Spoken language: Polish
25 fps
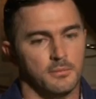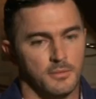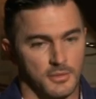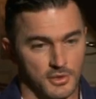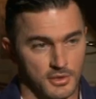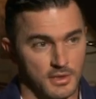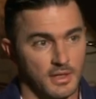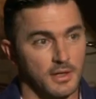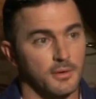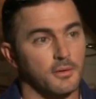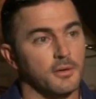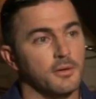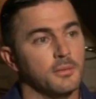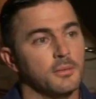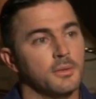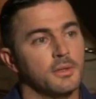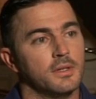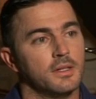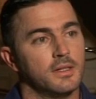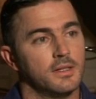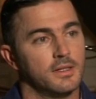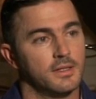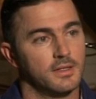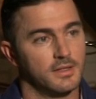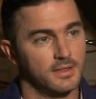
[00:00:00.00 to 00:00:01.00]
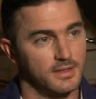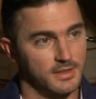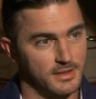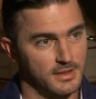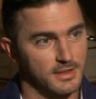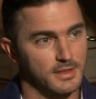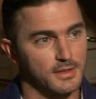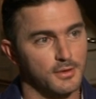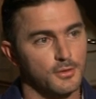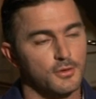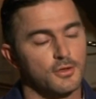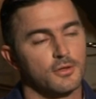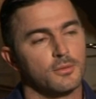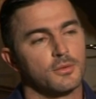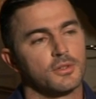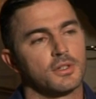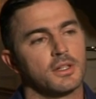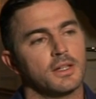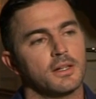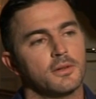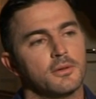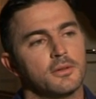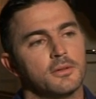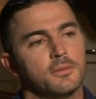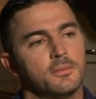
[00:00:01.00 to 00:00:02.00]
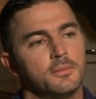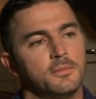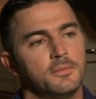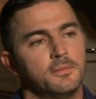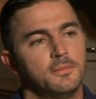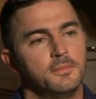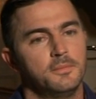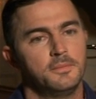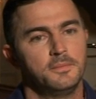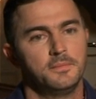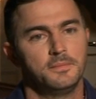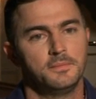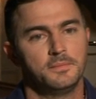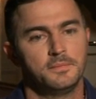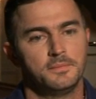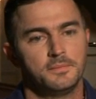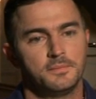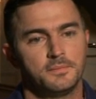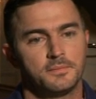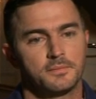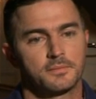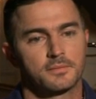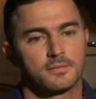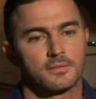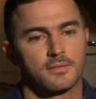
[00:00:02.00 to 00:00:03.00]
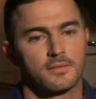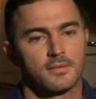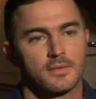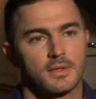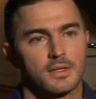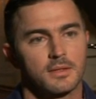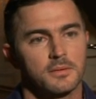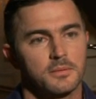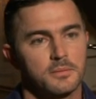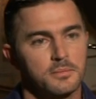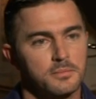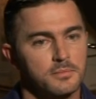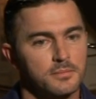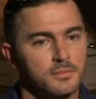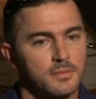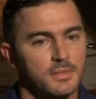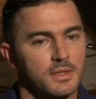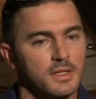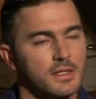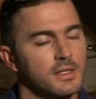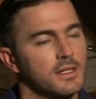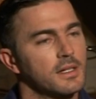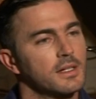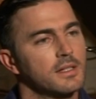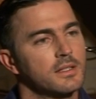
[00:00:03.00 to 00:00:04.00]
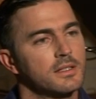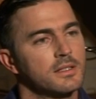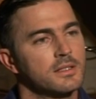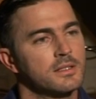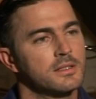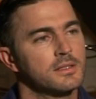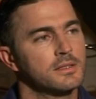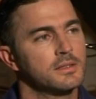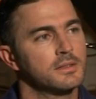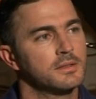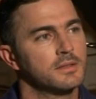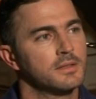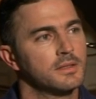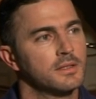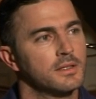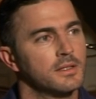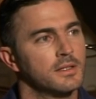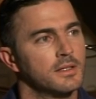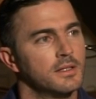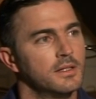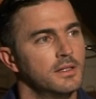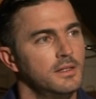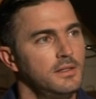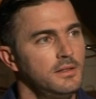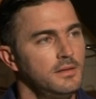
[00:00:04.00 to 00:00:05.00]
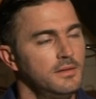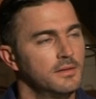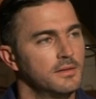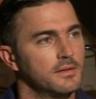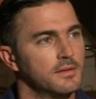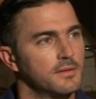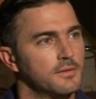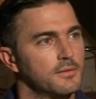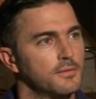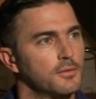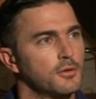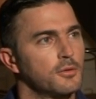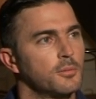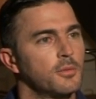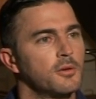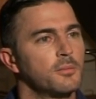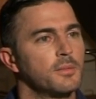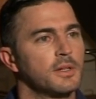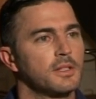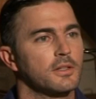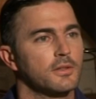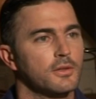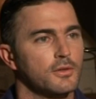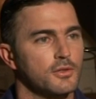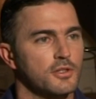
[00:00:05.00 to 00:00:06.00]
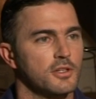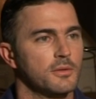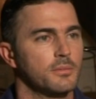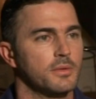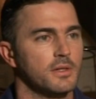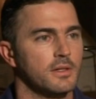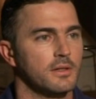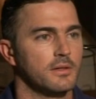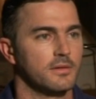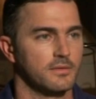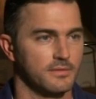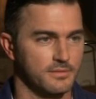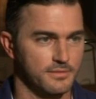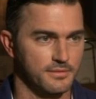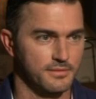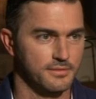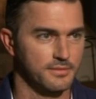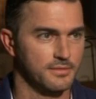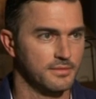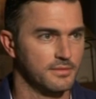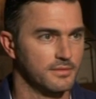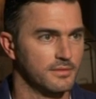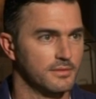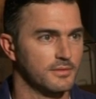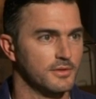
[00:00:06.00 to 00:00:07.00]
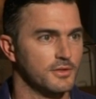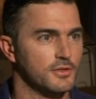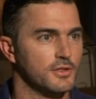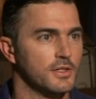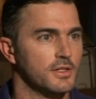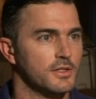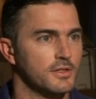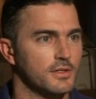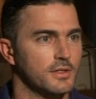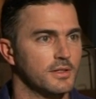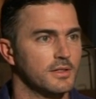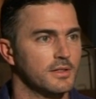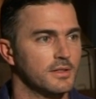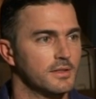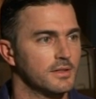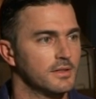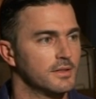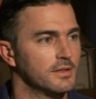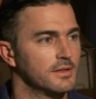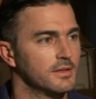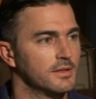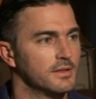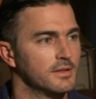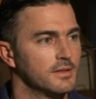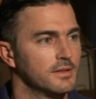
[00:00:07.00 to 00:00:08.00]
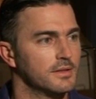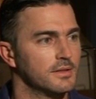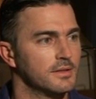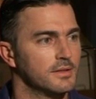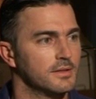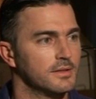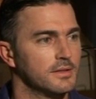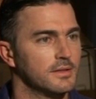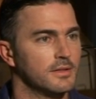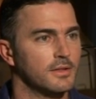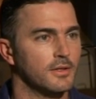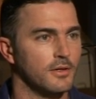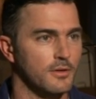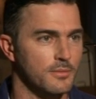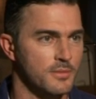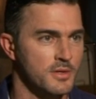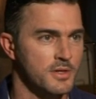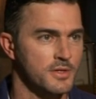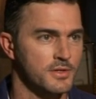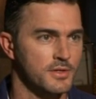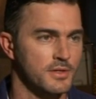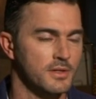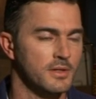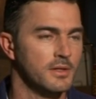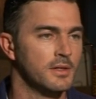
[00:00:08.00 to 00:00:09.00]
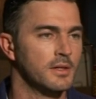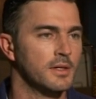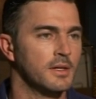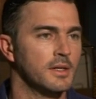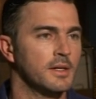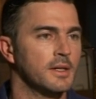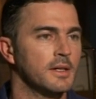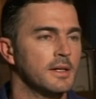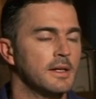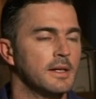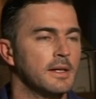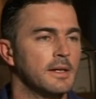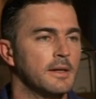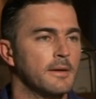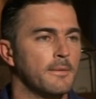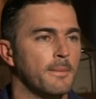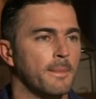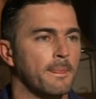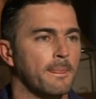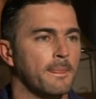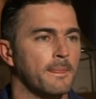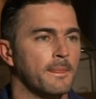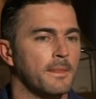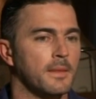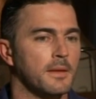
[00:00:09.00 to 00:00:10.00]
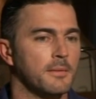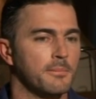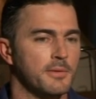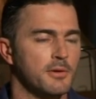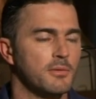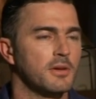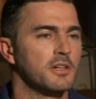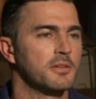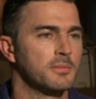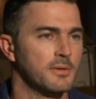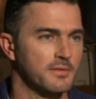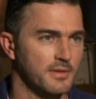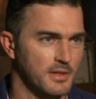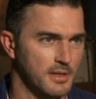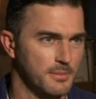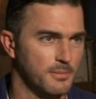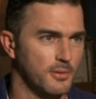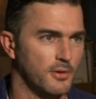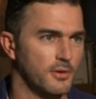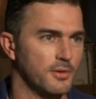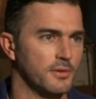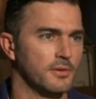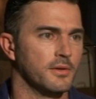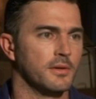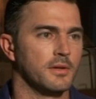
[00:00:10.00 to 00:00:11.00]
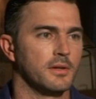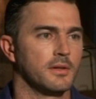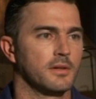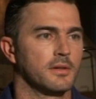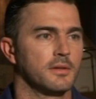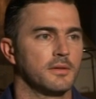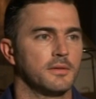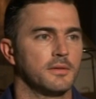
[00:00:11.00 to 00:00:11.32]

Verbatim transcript: Myślałem. Dużo I co myślałem. wymyśliłeś? No, generalnie futbol ma to do siebie w dzisiejszej e, e, dobie, że Piłkarz ma wiele pochodnych.